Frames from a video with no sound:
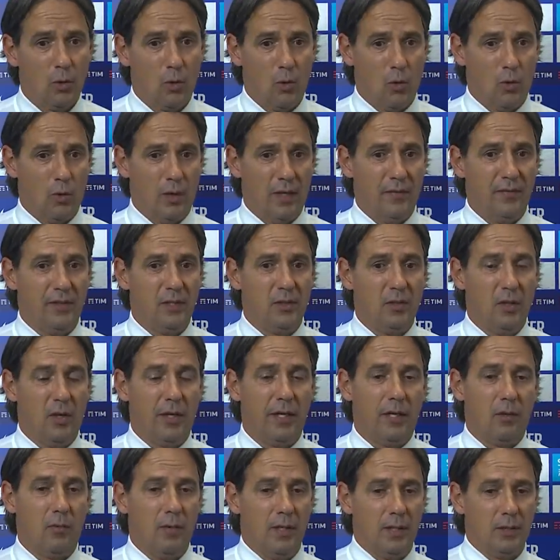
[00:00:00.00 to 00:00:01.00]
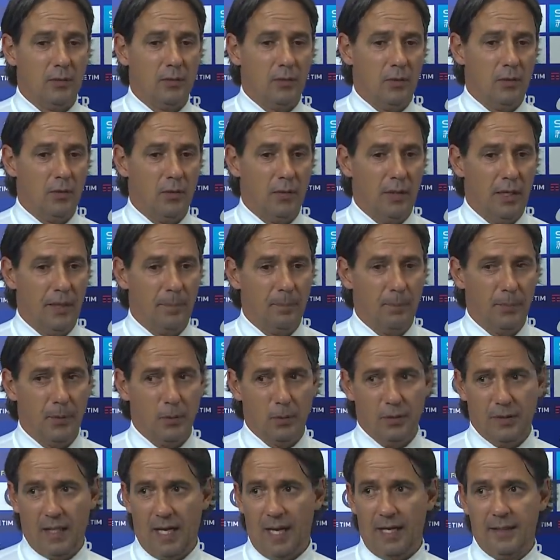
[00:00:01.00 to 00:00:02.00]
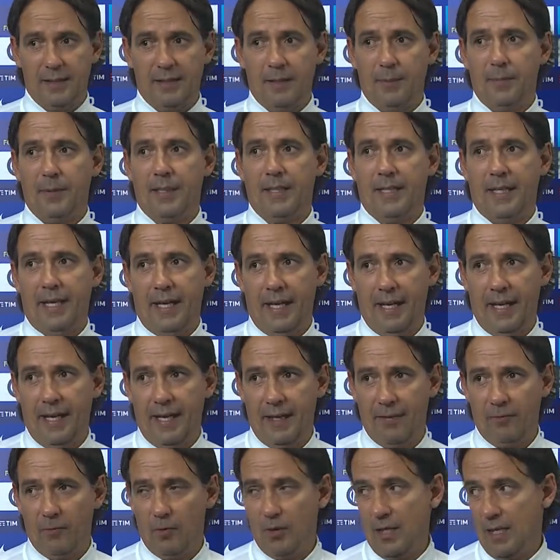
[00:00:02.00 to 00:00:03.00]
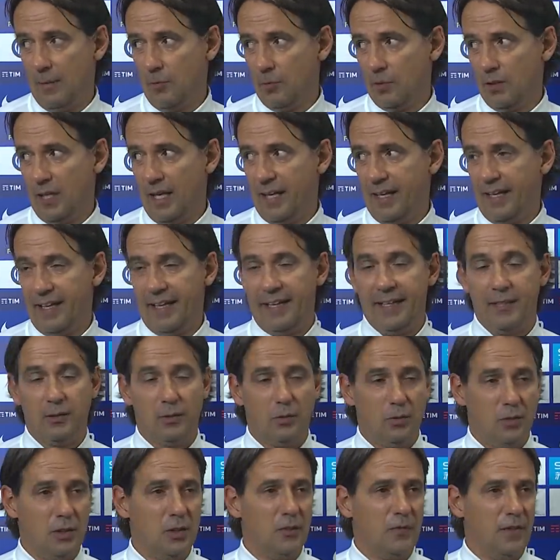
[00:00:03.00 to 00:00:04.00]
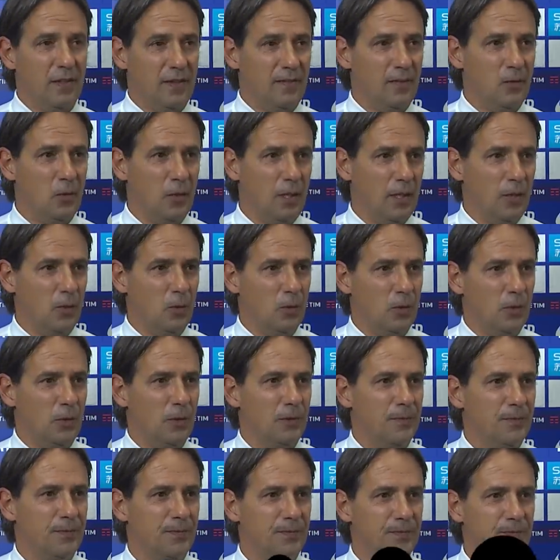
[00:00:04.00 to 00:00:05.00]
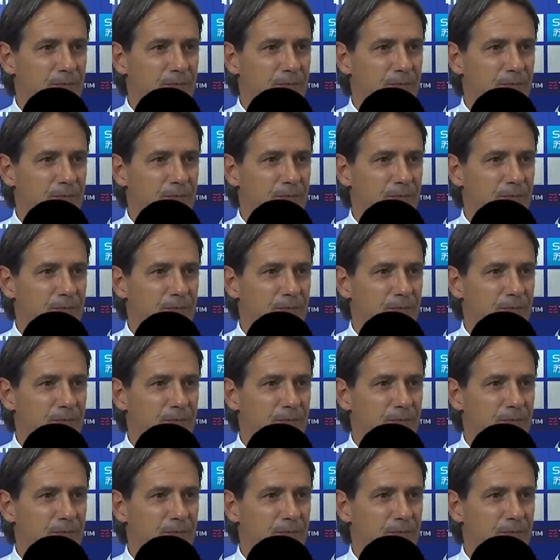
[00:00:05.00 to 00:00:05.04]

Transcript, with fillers: con una vittoria e questo è importante perché vogliamo dare soddisfazione a loro.